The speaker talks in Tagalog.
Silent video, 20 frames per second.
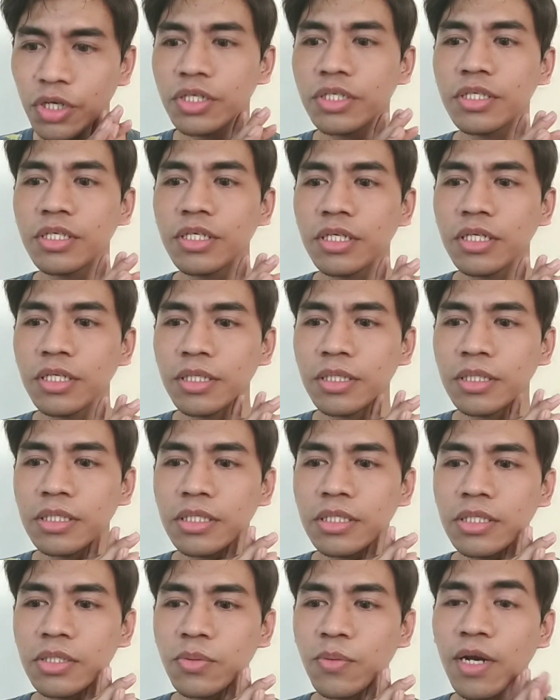
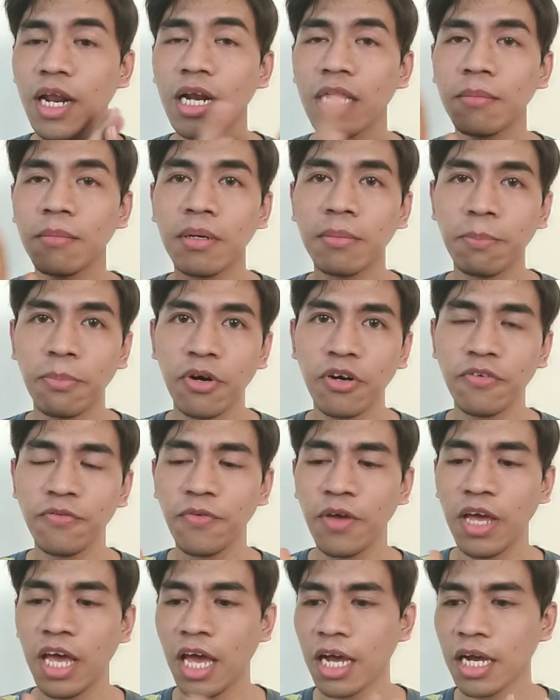since wala namang
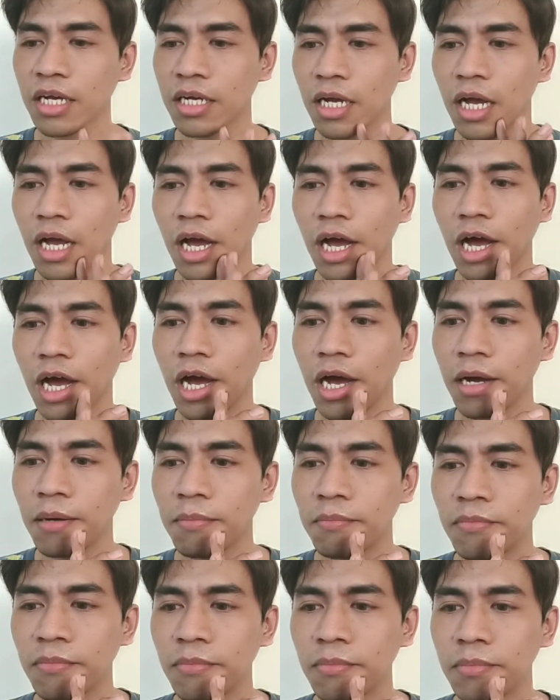perfect,
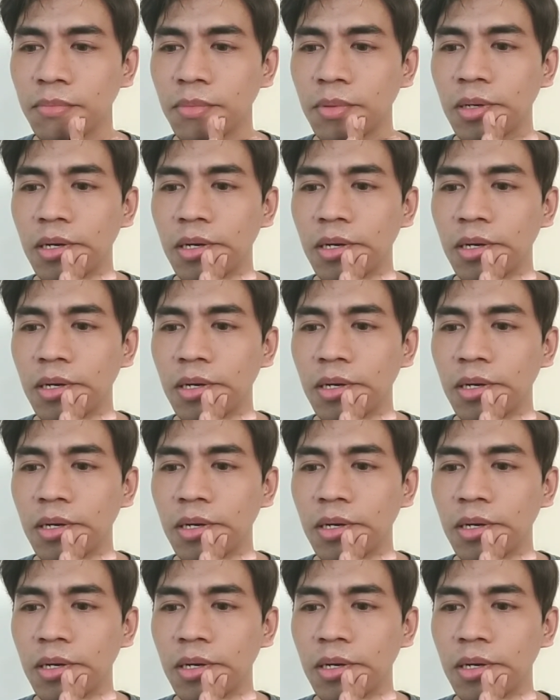um,